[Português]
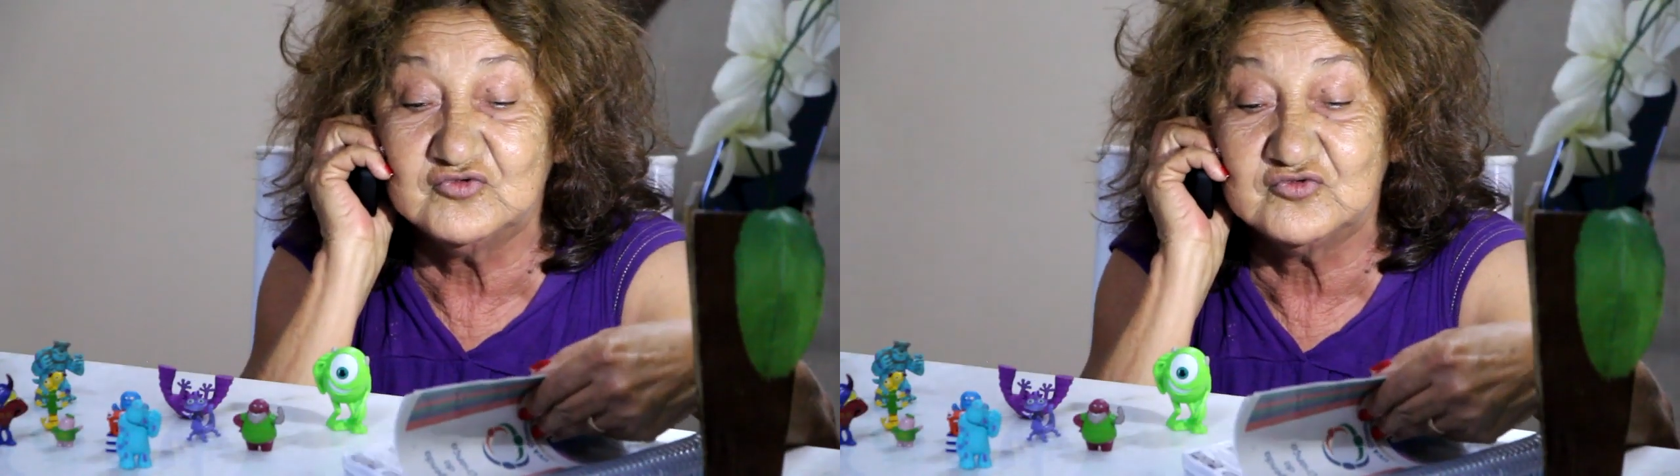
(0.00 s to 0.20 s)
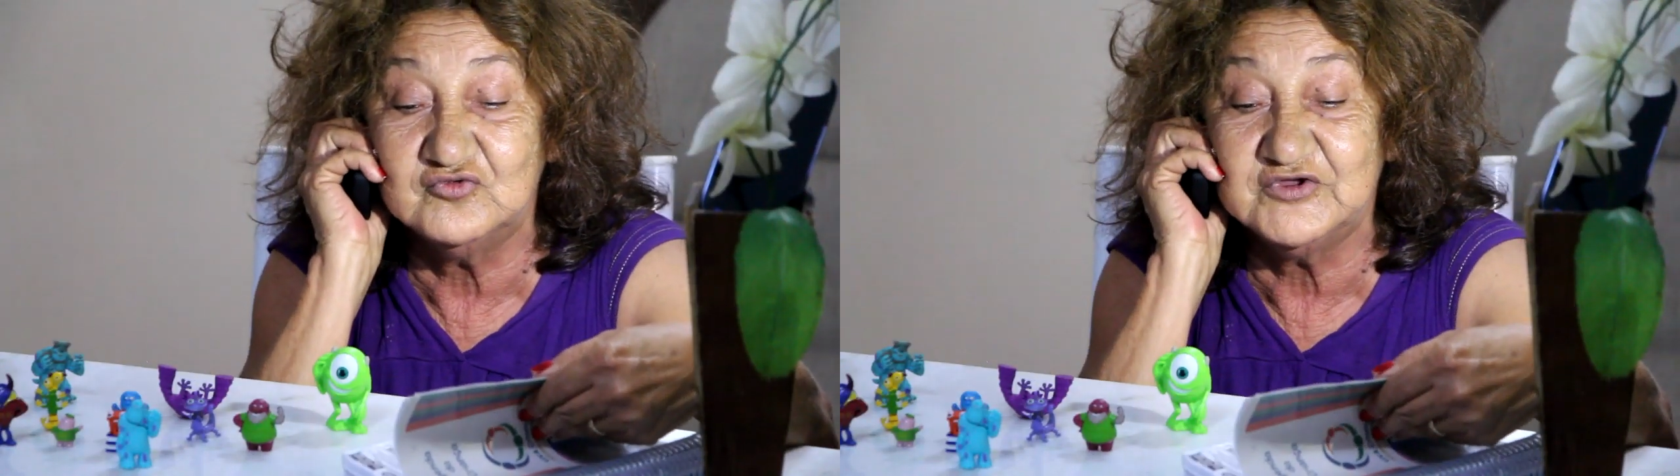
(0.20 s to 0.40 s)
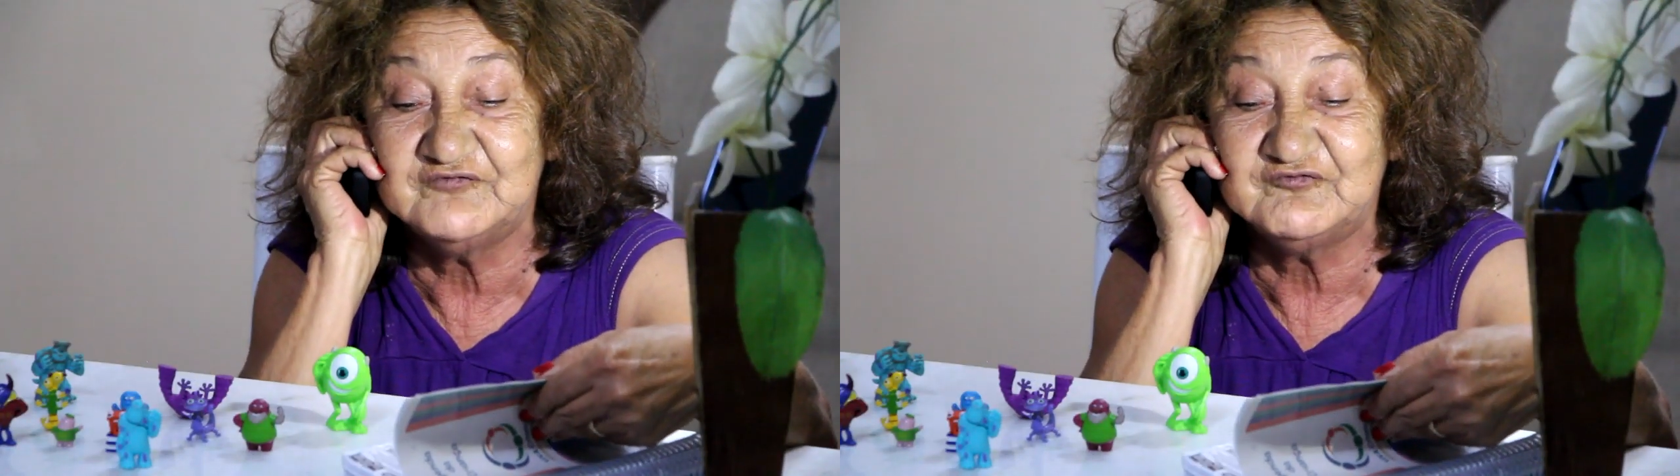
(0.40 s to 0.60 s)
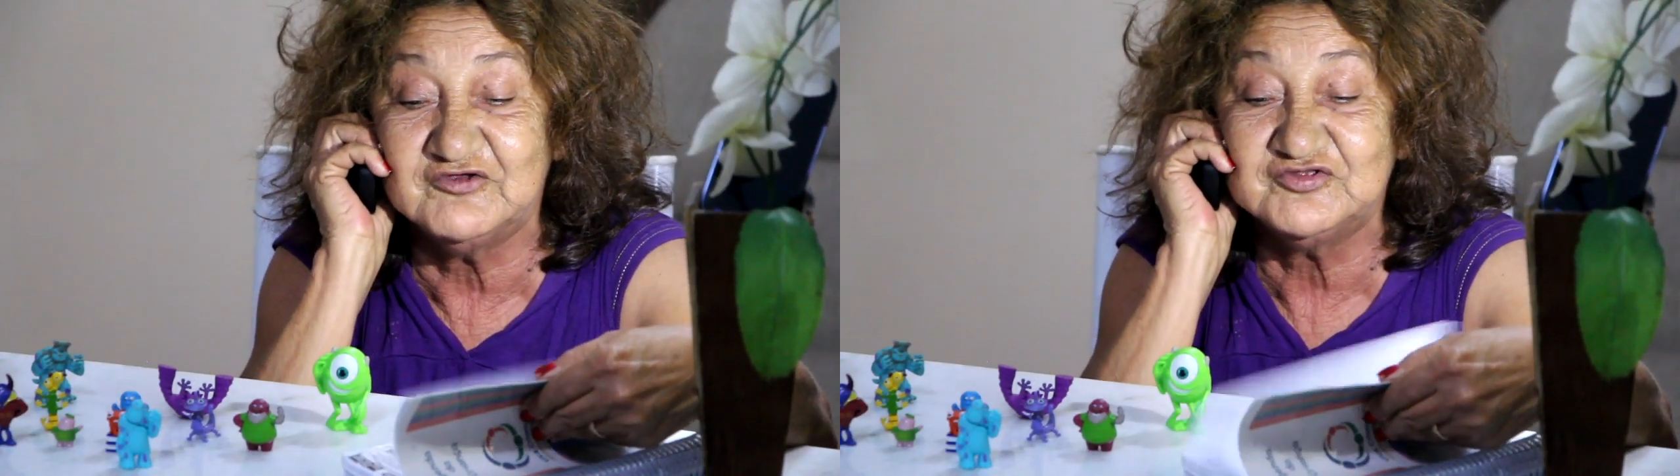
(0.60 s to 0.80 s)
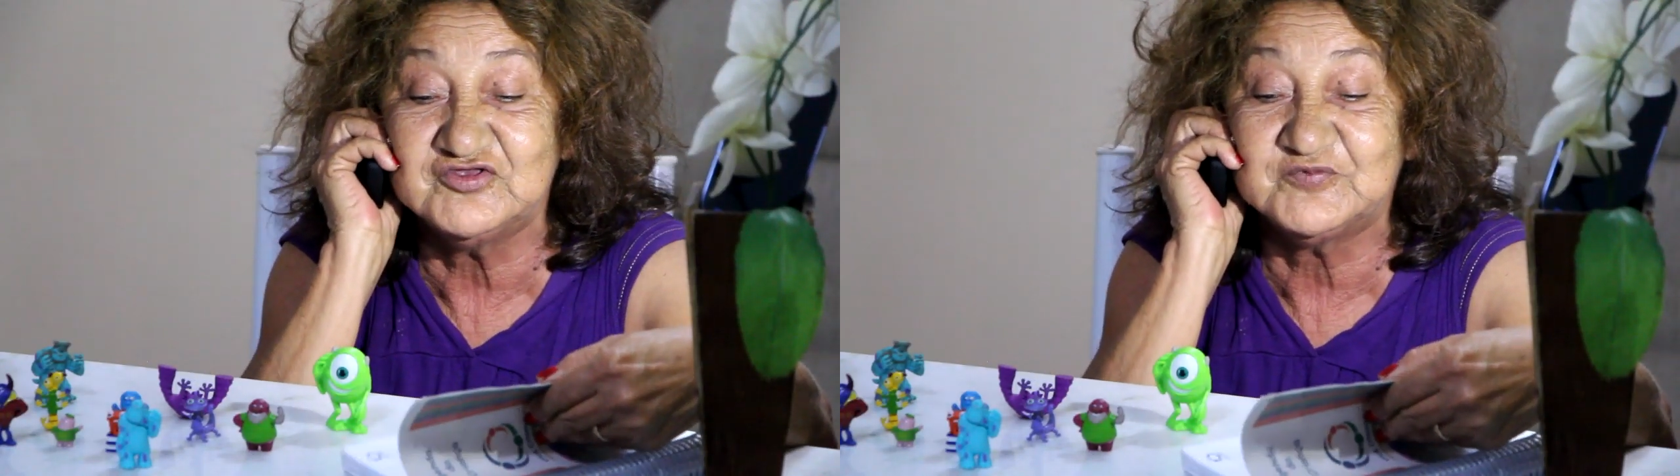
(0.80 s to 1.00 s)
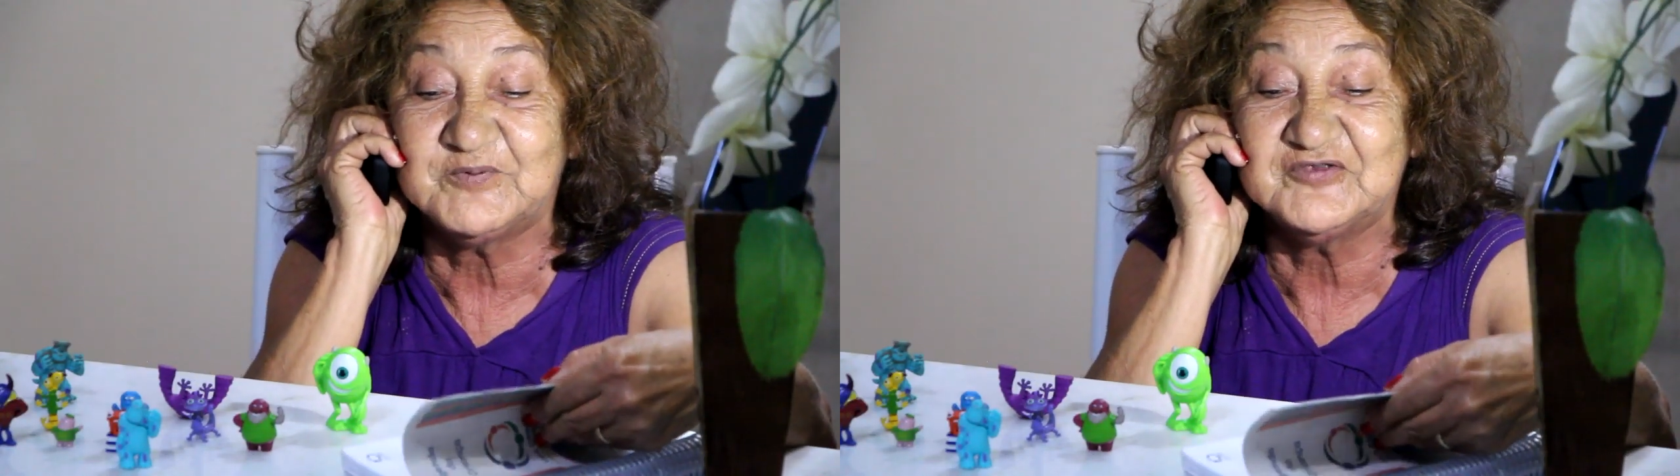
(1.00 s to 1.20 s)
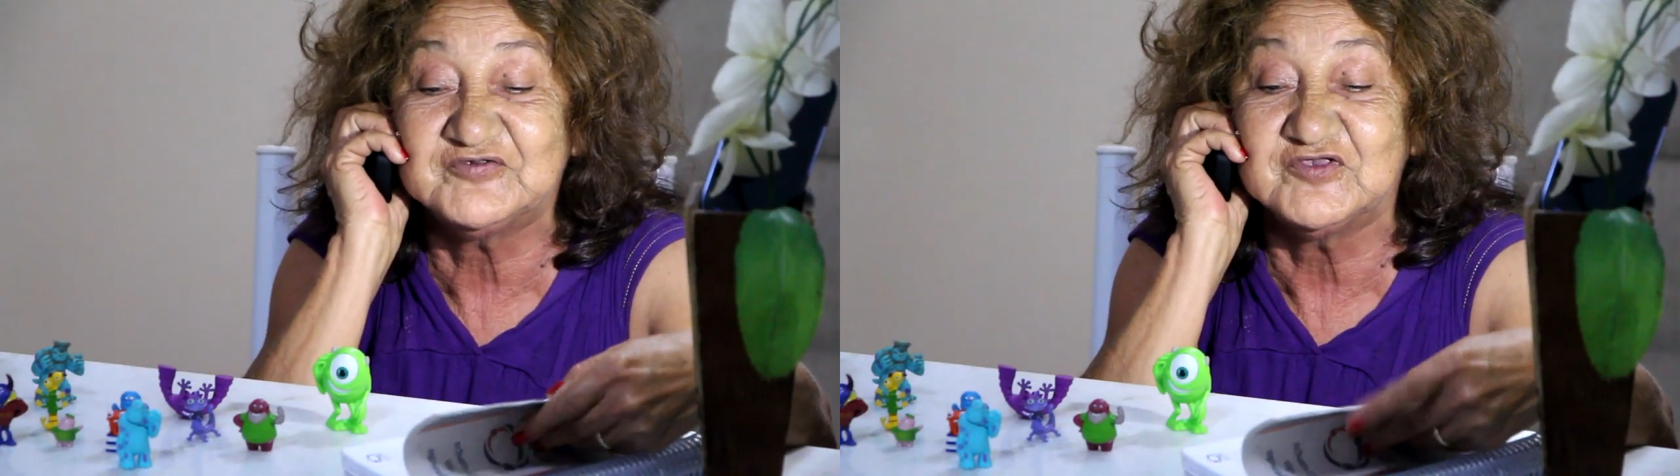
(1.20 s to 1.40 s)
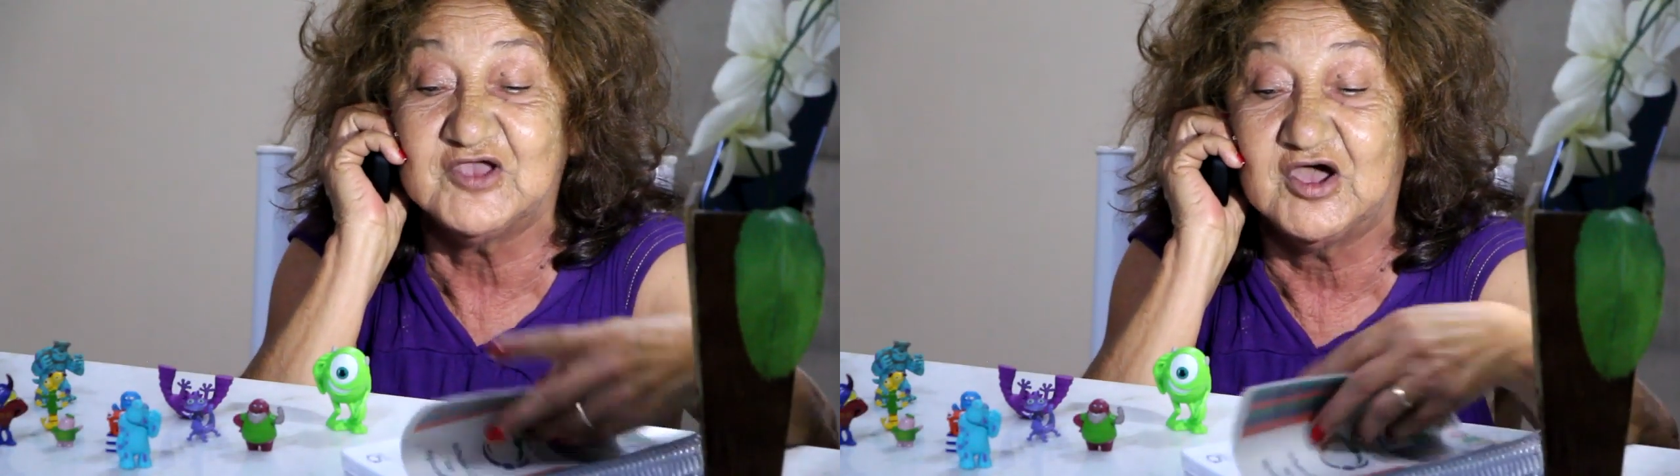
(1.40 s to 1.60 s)
com efeito
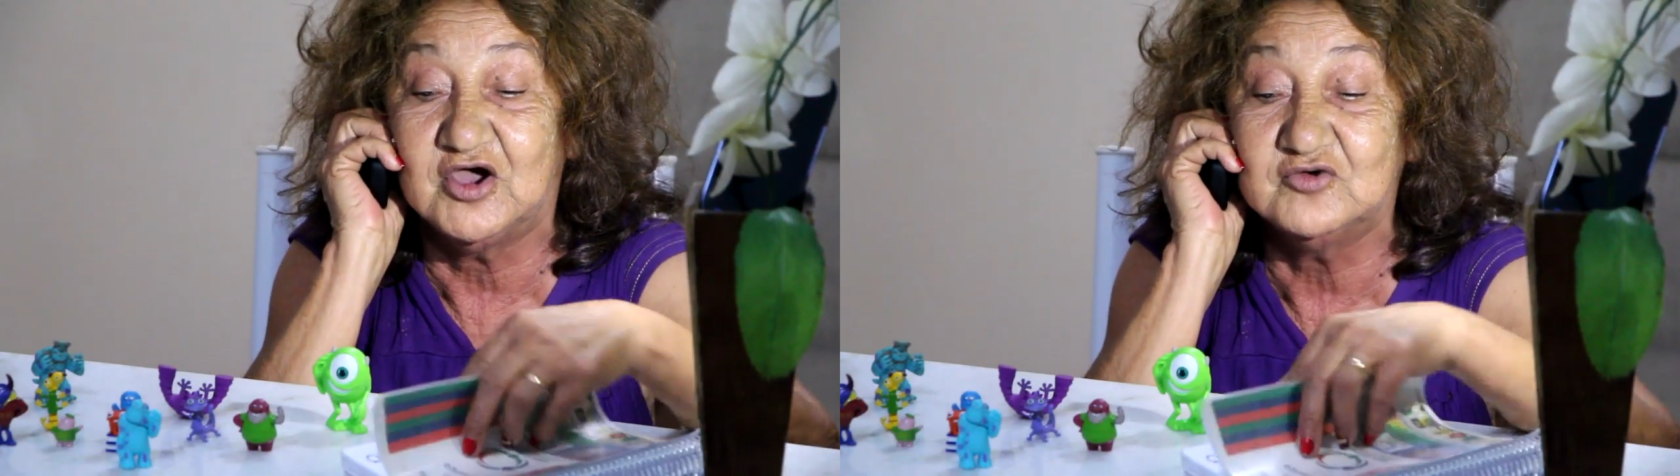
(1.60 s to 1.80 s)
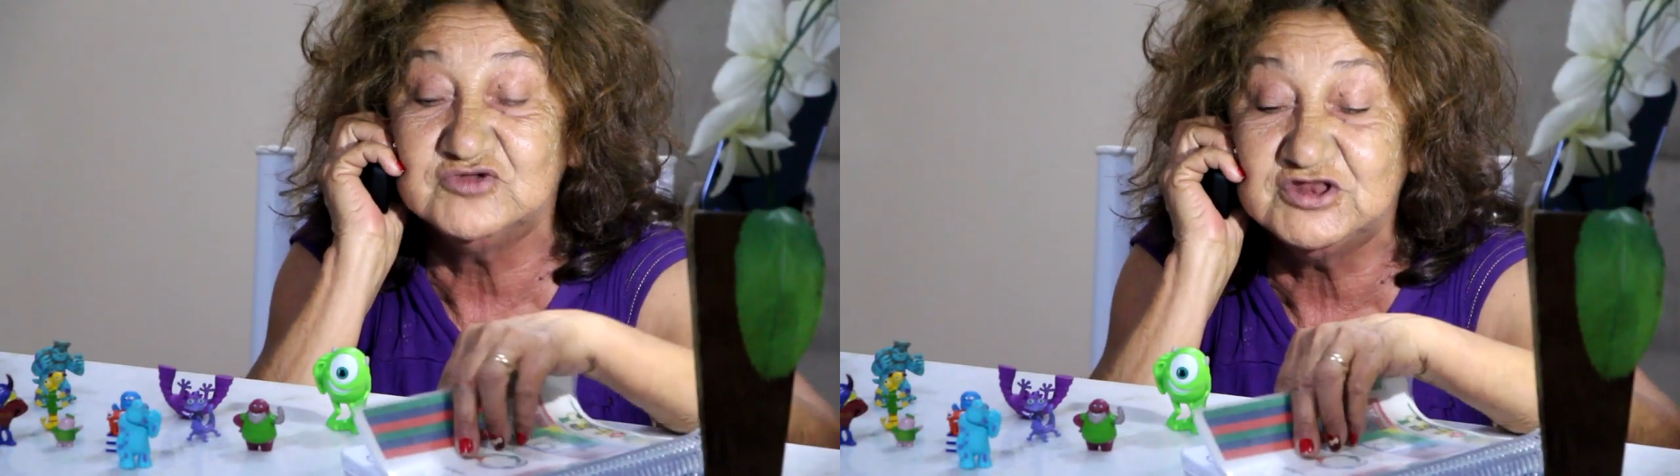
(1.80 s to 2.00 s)
especial,